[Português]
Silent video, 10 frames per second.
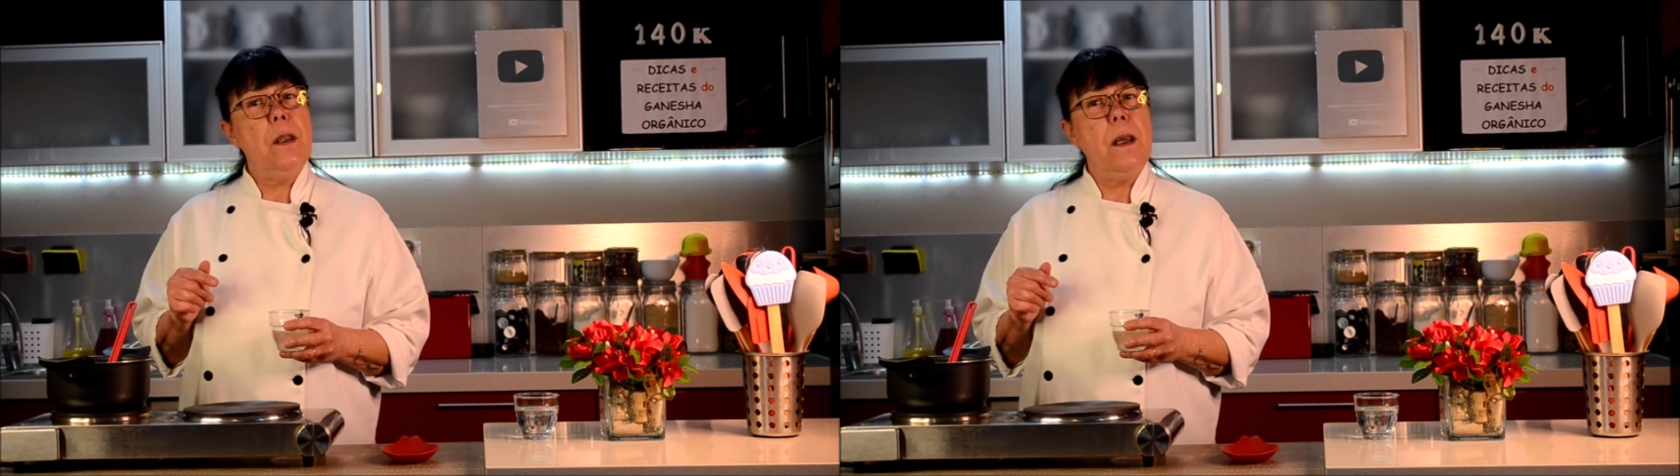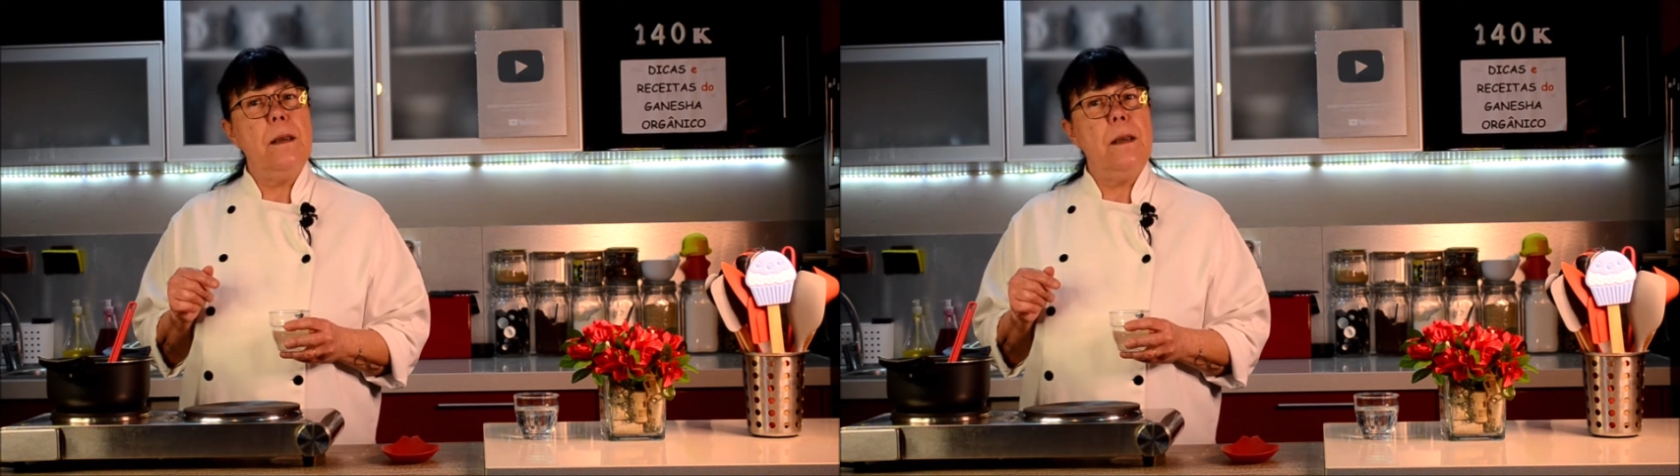
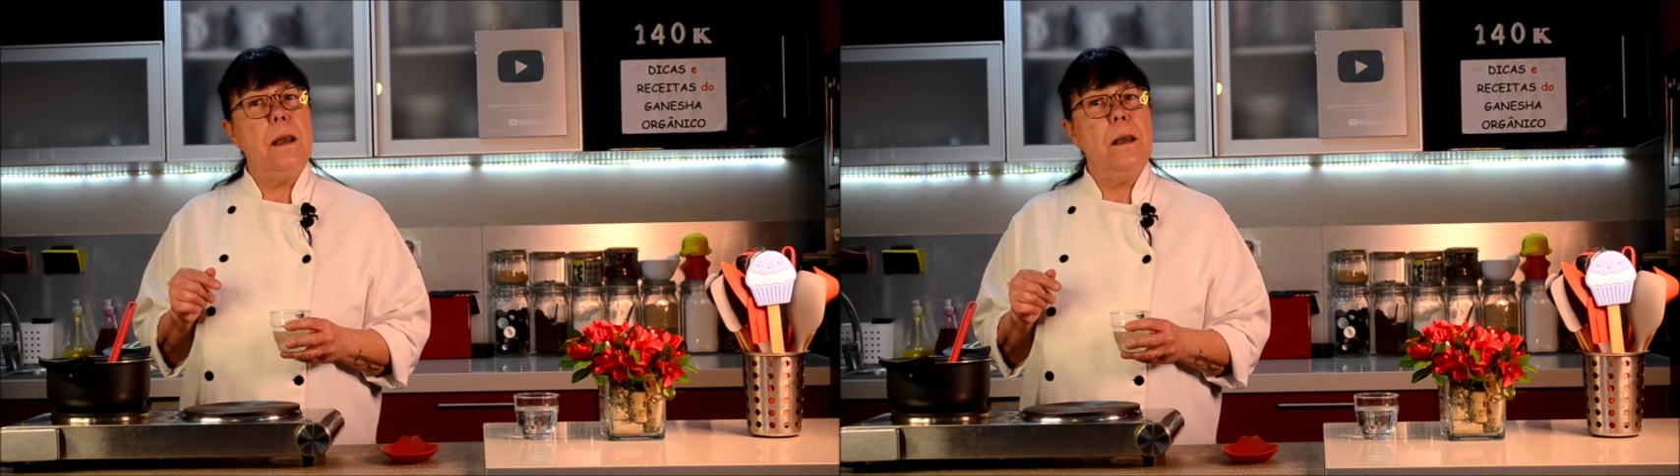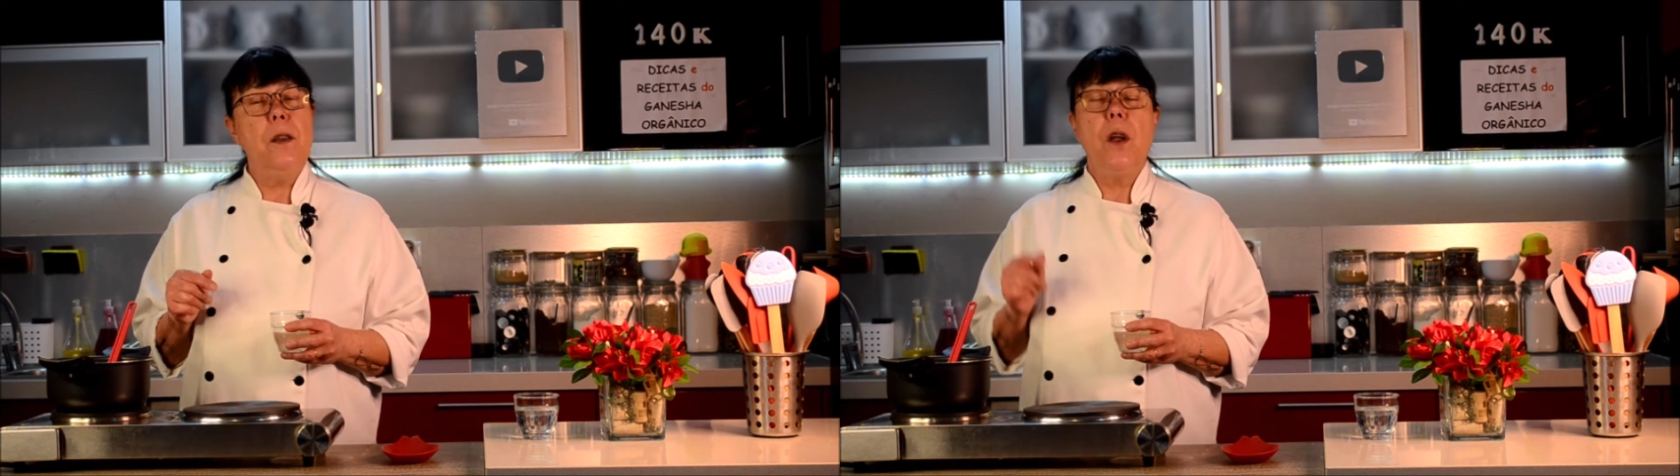
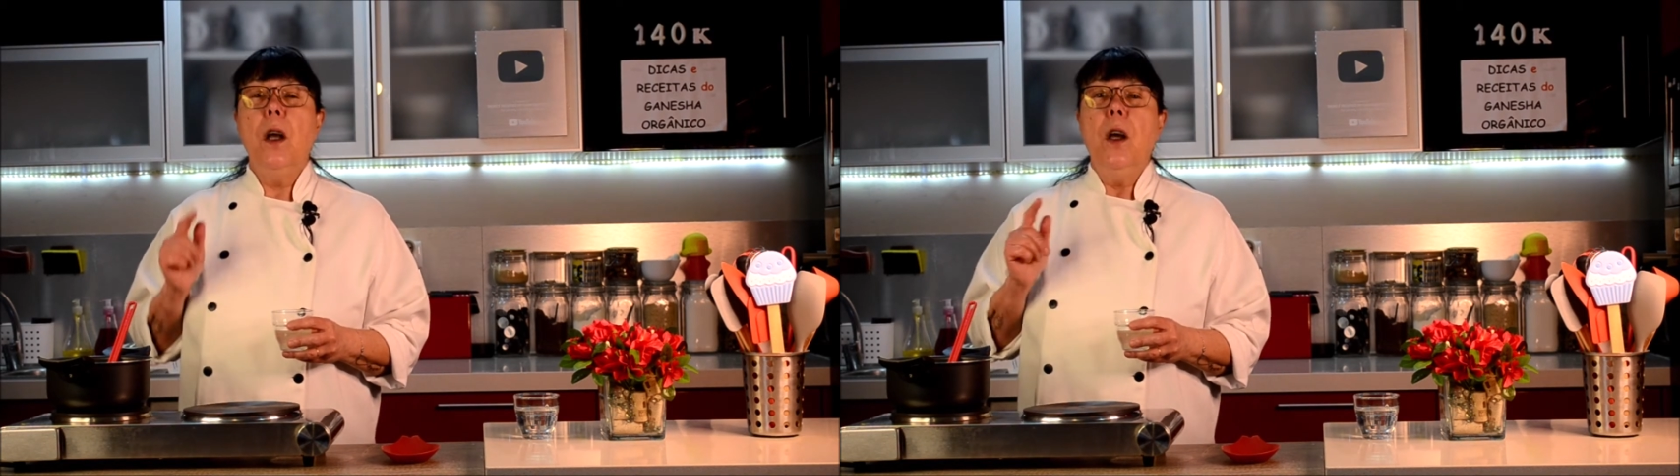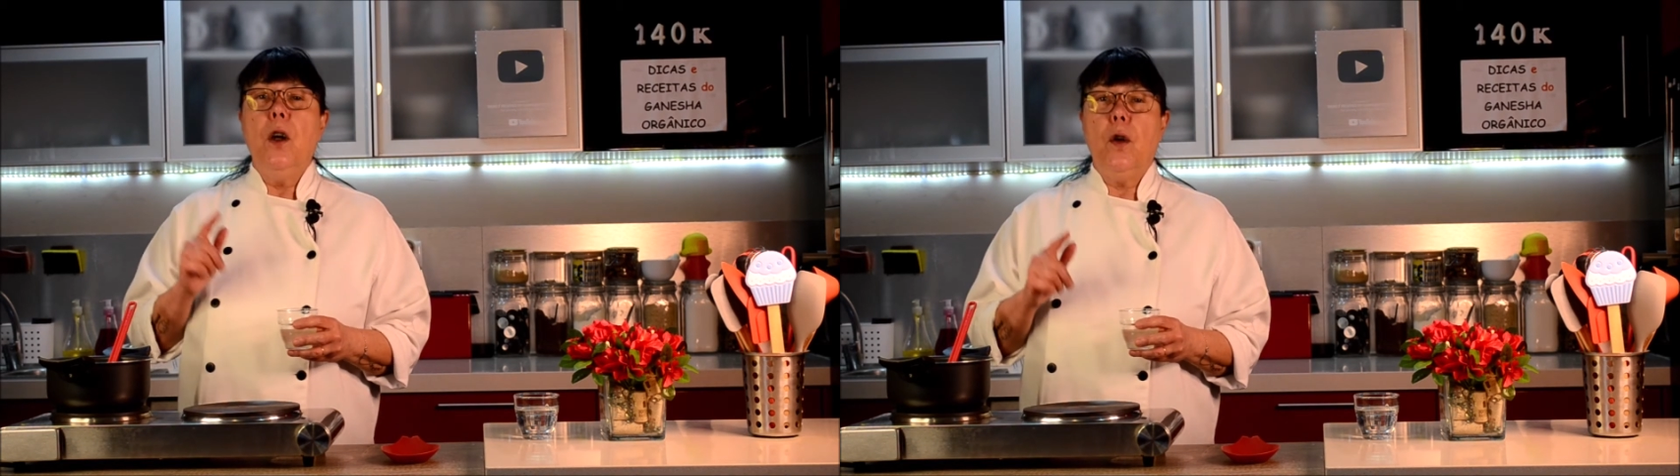Caseiras
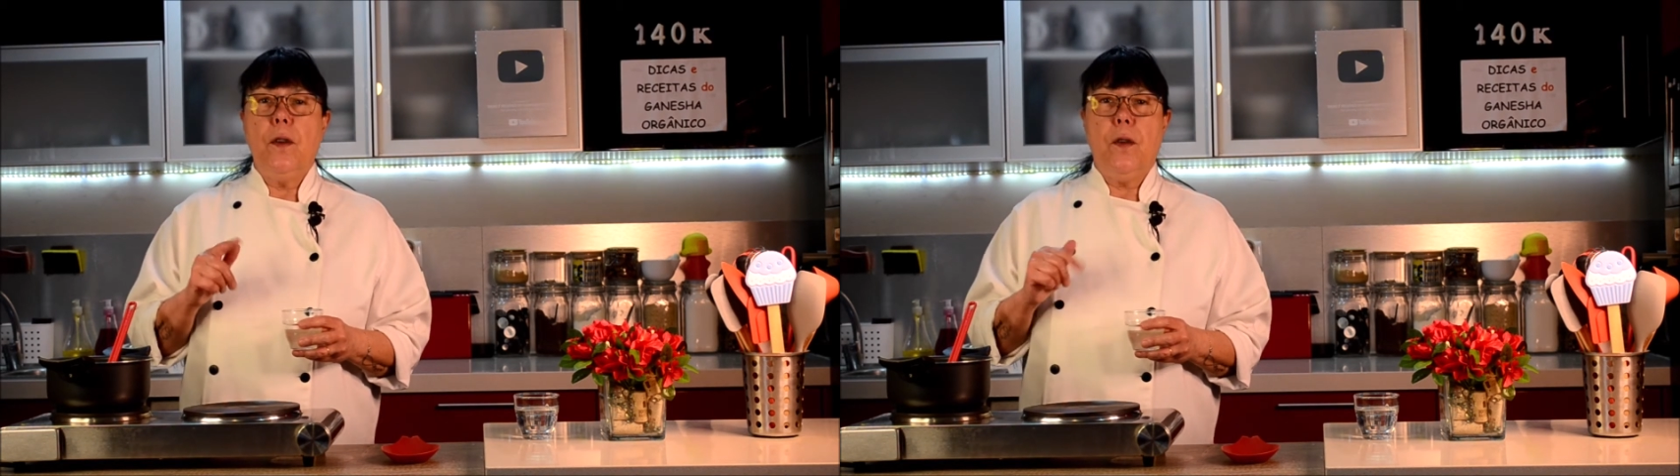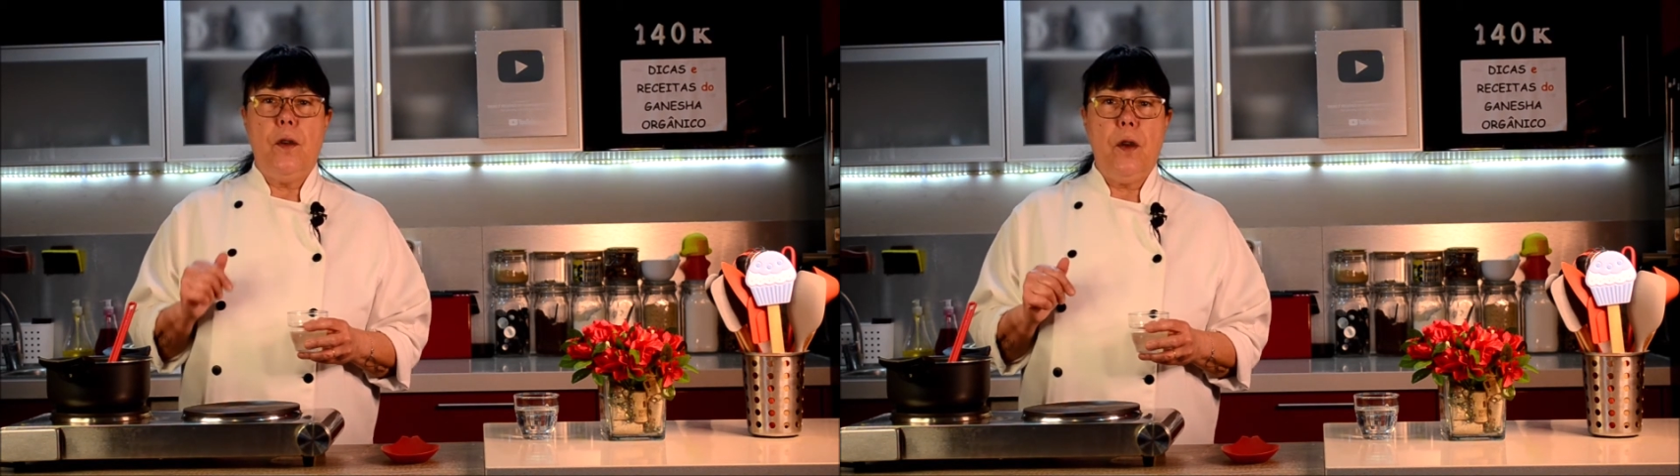
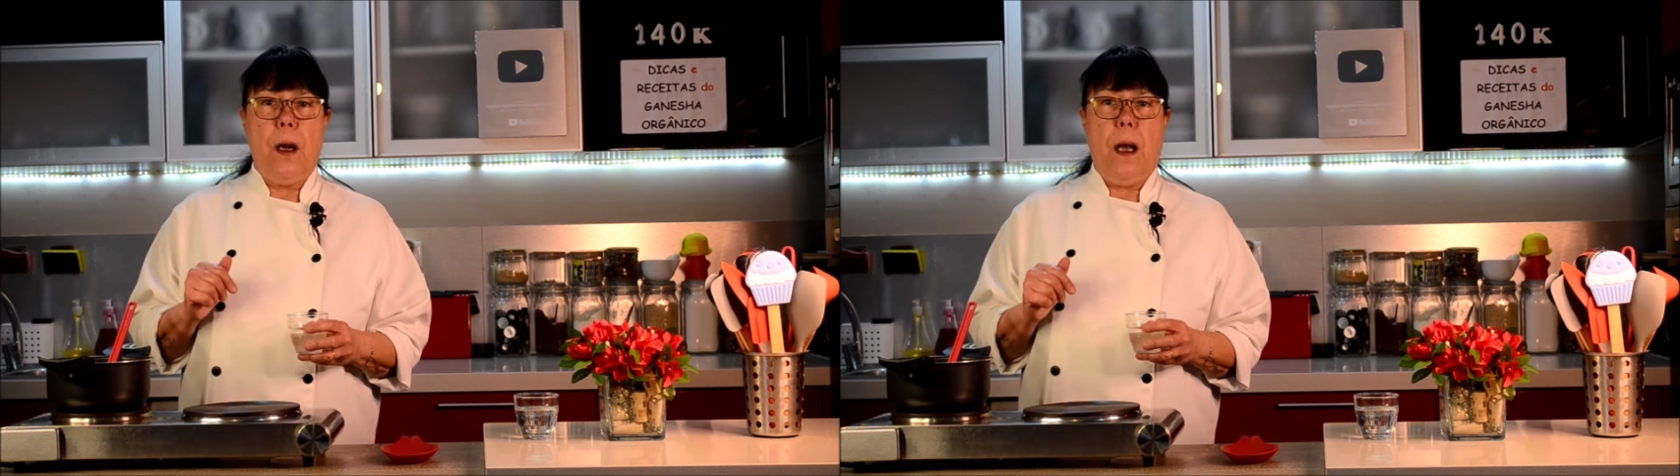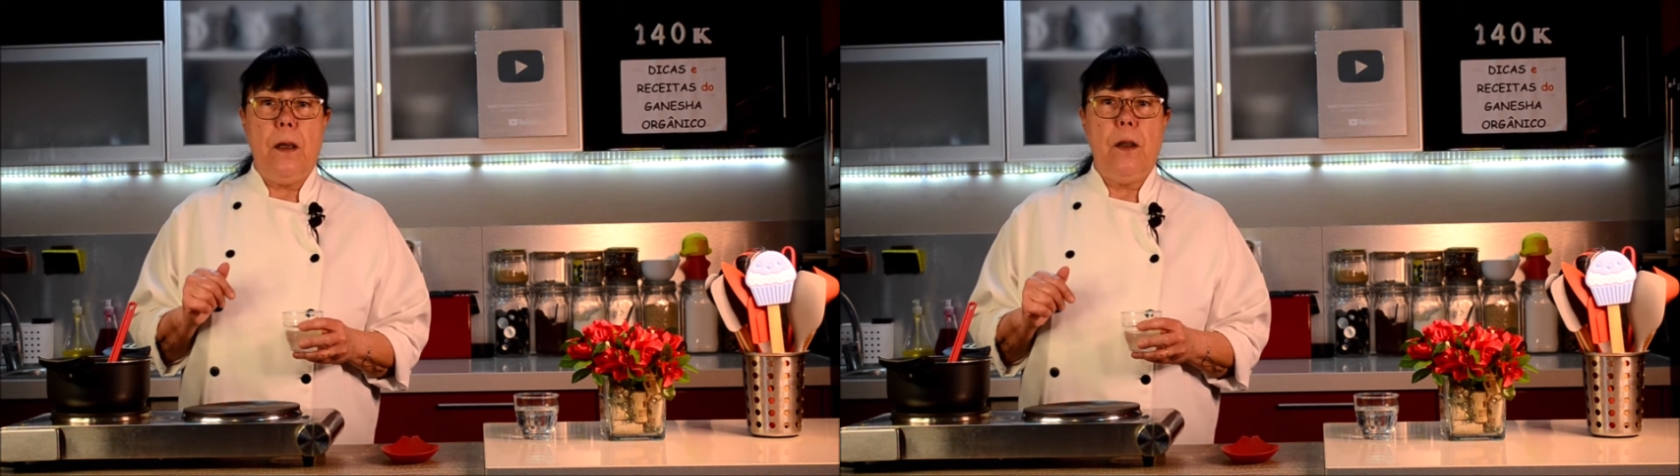Noções Gerais.